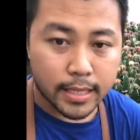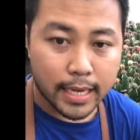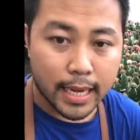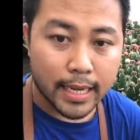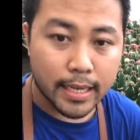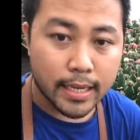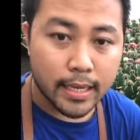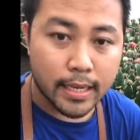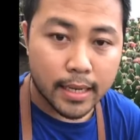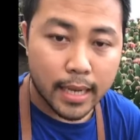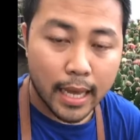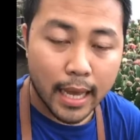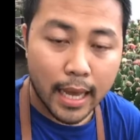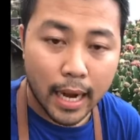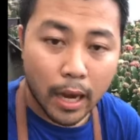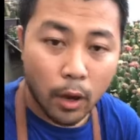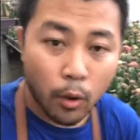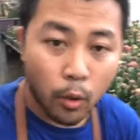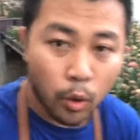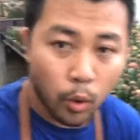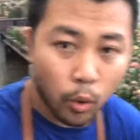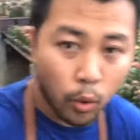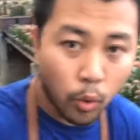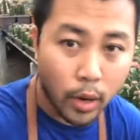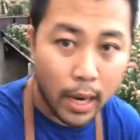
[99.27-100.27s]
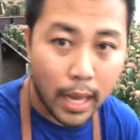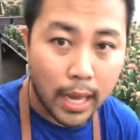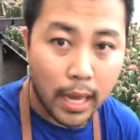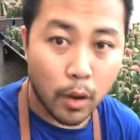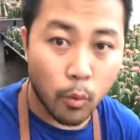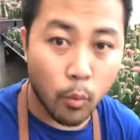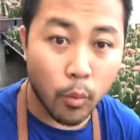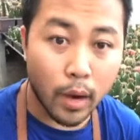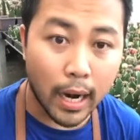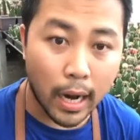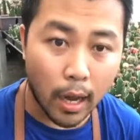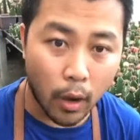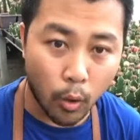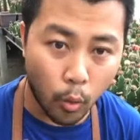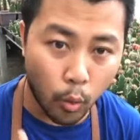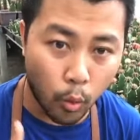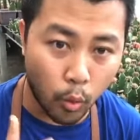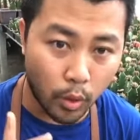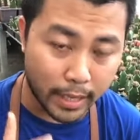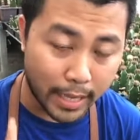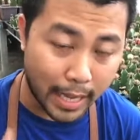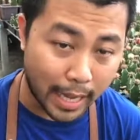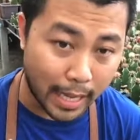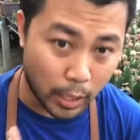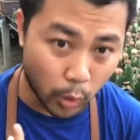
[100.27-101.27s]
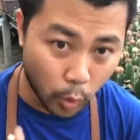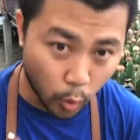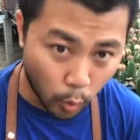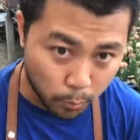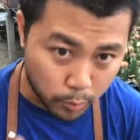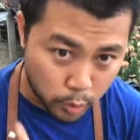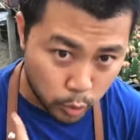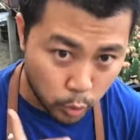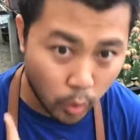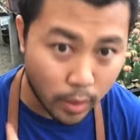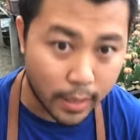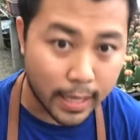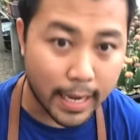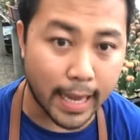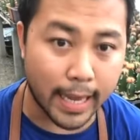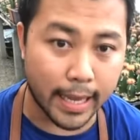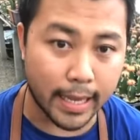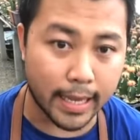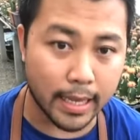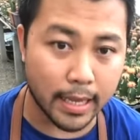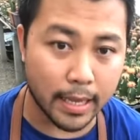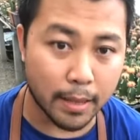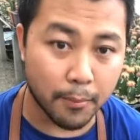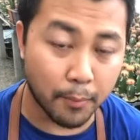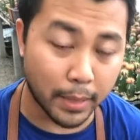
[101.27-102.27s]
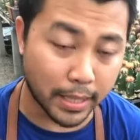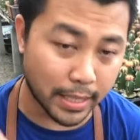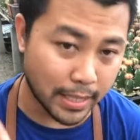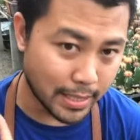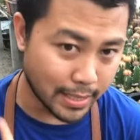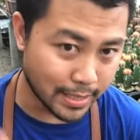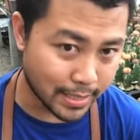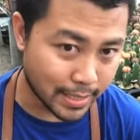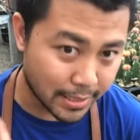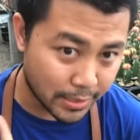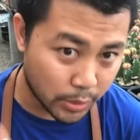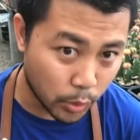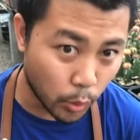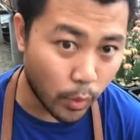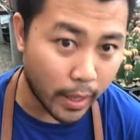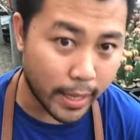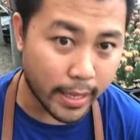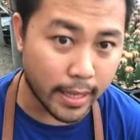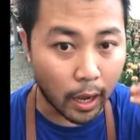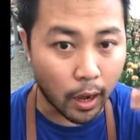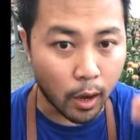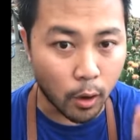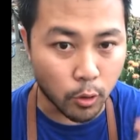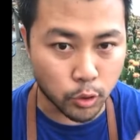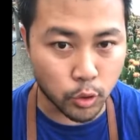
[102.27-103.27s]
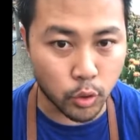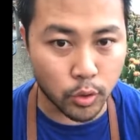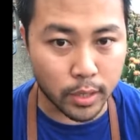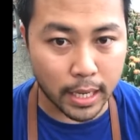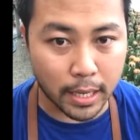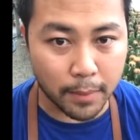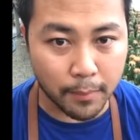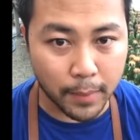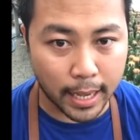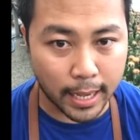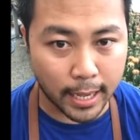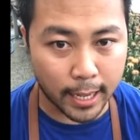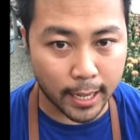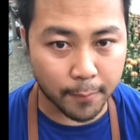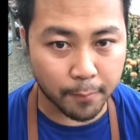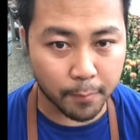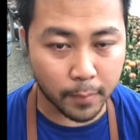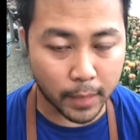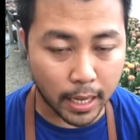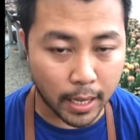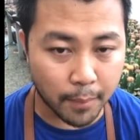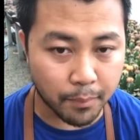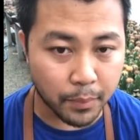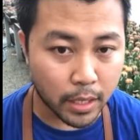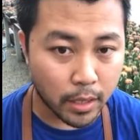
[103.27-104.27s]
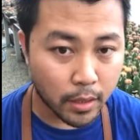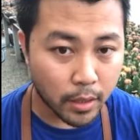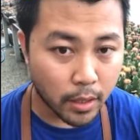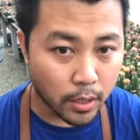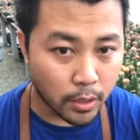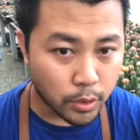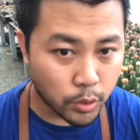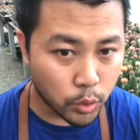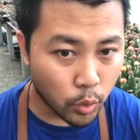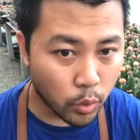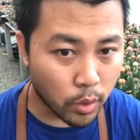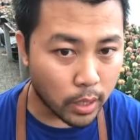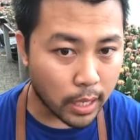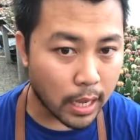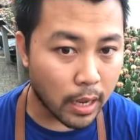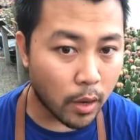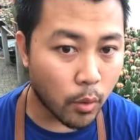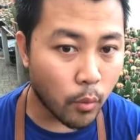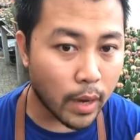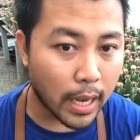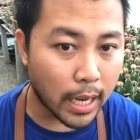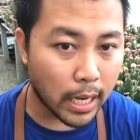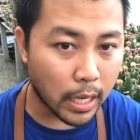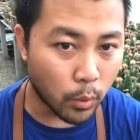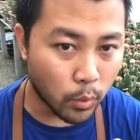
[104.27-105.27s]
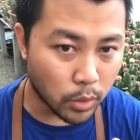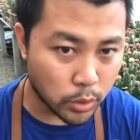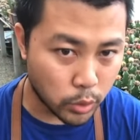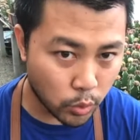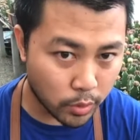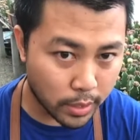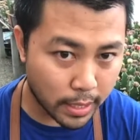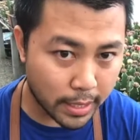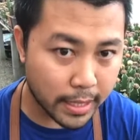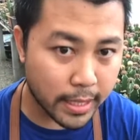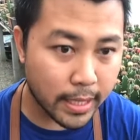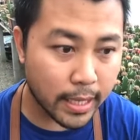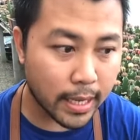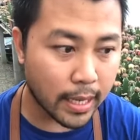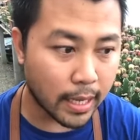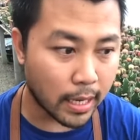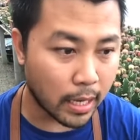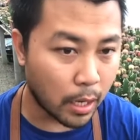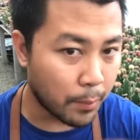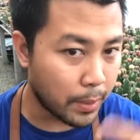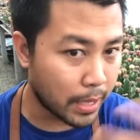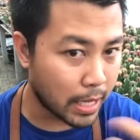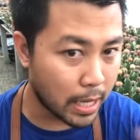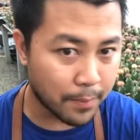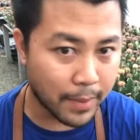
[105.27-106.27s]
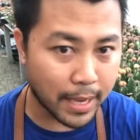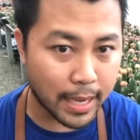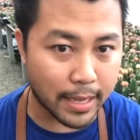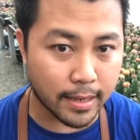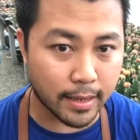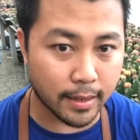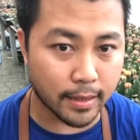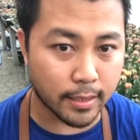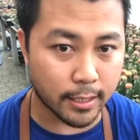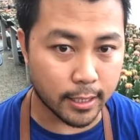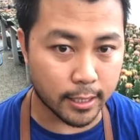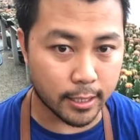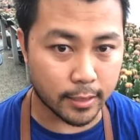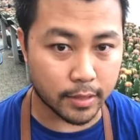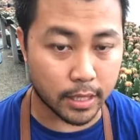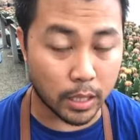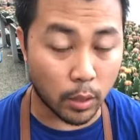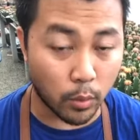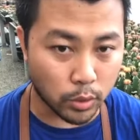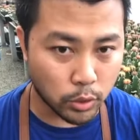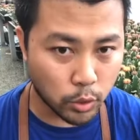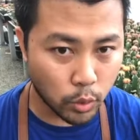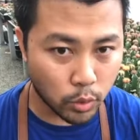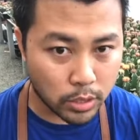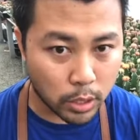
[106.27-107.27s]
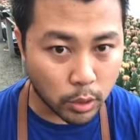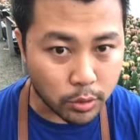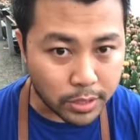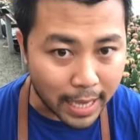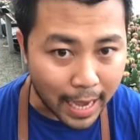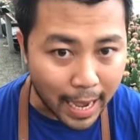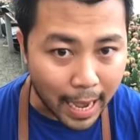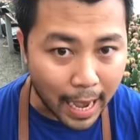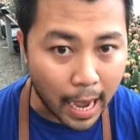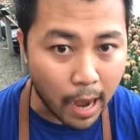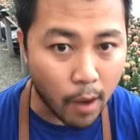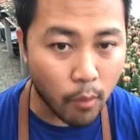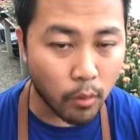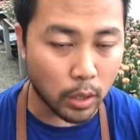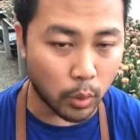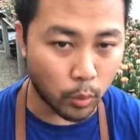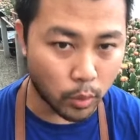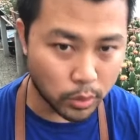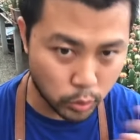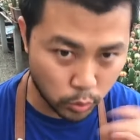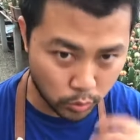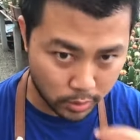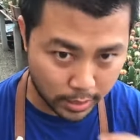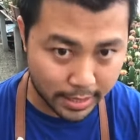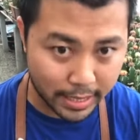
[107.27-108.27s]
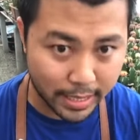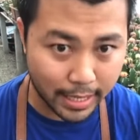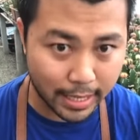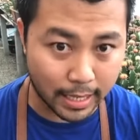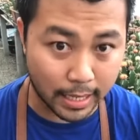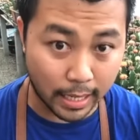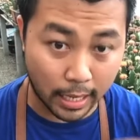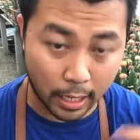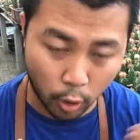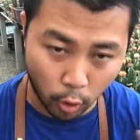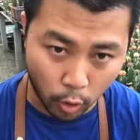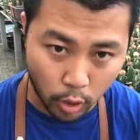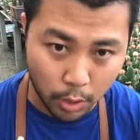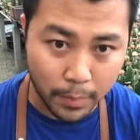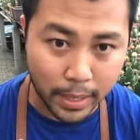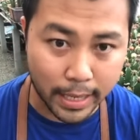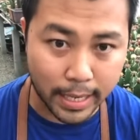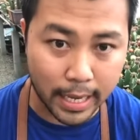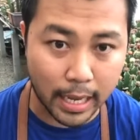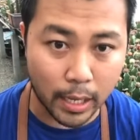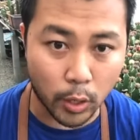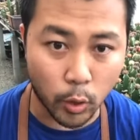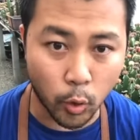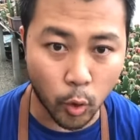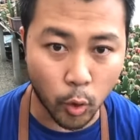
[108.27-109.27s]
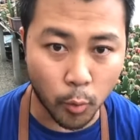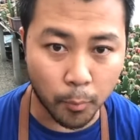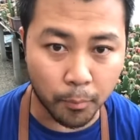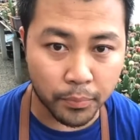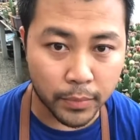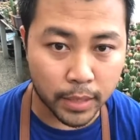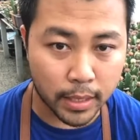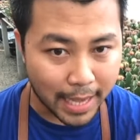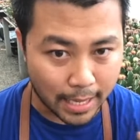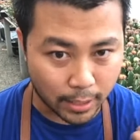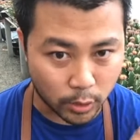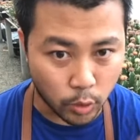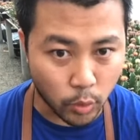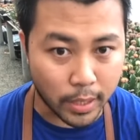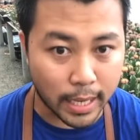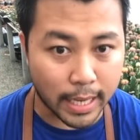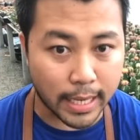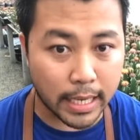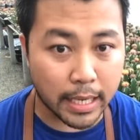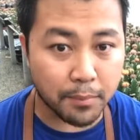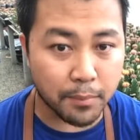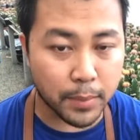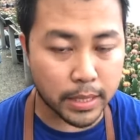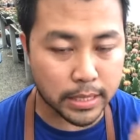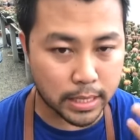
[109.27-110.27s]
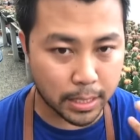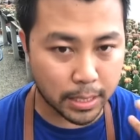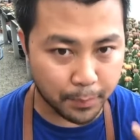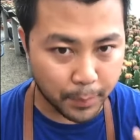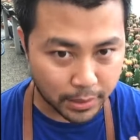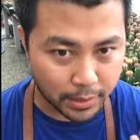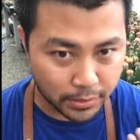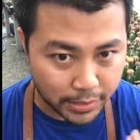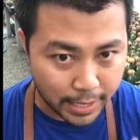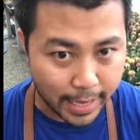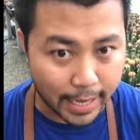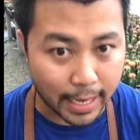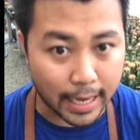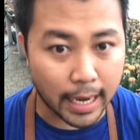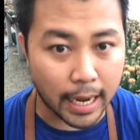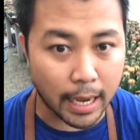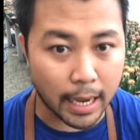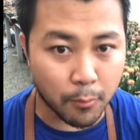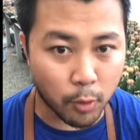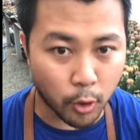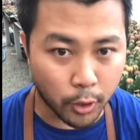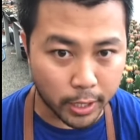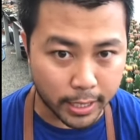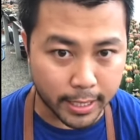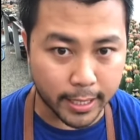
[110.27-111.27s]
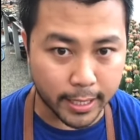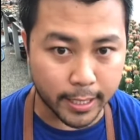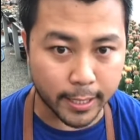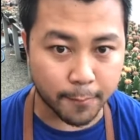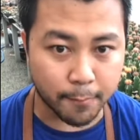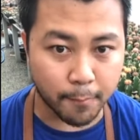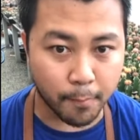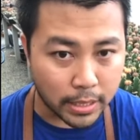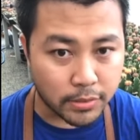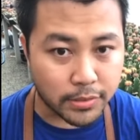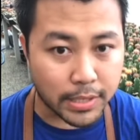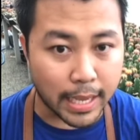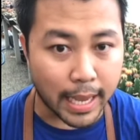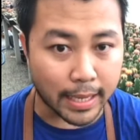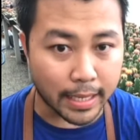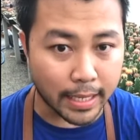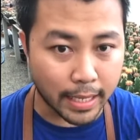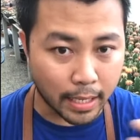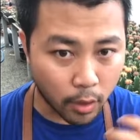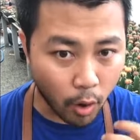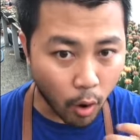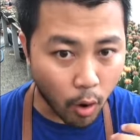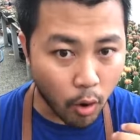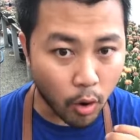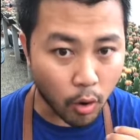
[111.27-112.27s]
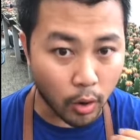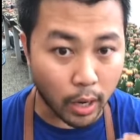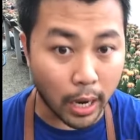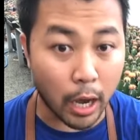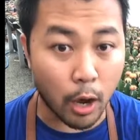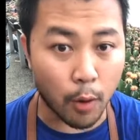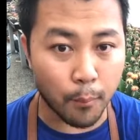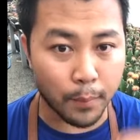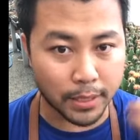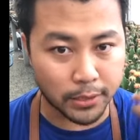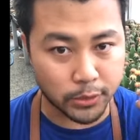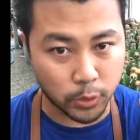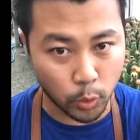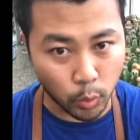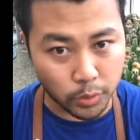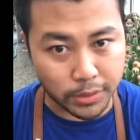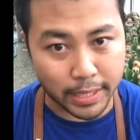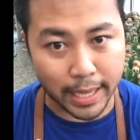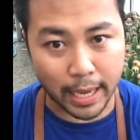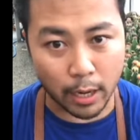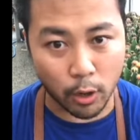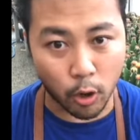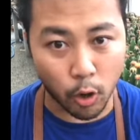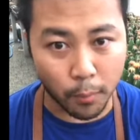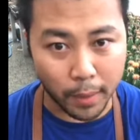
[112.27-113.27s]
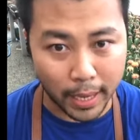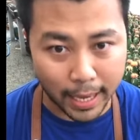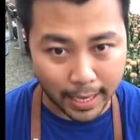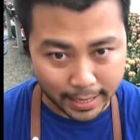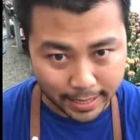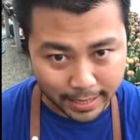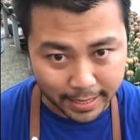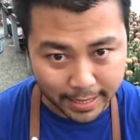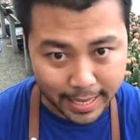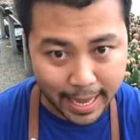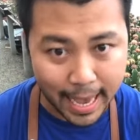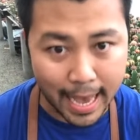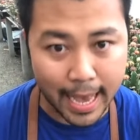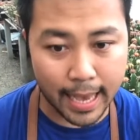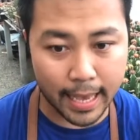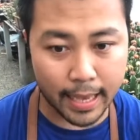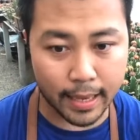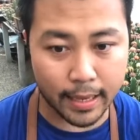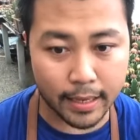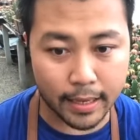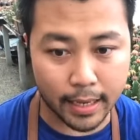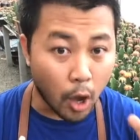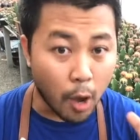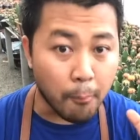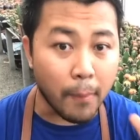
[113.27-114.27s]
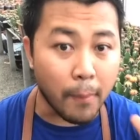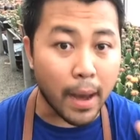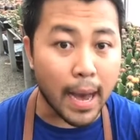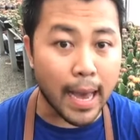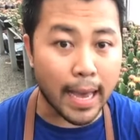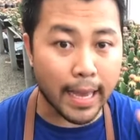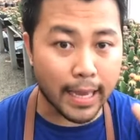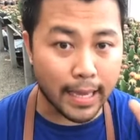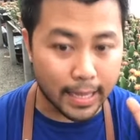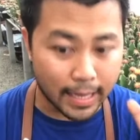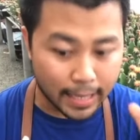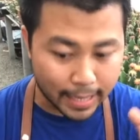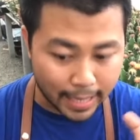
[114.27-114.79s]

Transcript: ฉะนั้นถ้าเรารู้แล้วว่าเราควรถ่ายรูปช่วงไหนมันถึงจะสยเราเอาช่วงนั้นมานะครับช่วงกลางวันหรือว่าช่วงเที่ยง เราไปทำงานอย่างอื่น แต่ว่าช่วงเช้า ๆ หรือว่าช่วงเย็น ๆ เราค่อยมาถ่ายรูป แสงตรงนั้นเนี่ยมันจะเป็นแสงกำลังพอดี เป็นแสงที่กล้องของเรา มันสู้แสงของพระอาทิตย์ได้ ต่อไป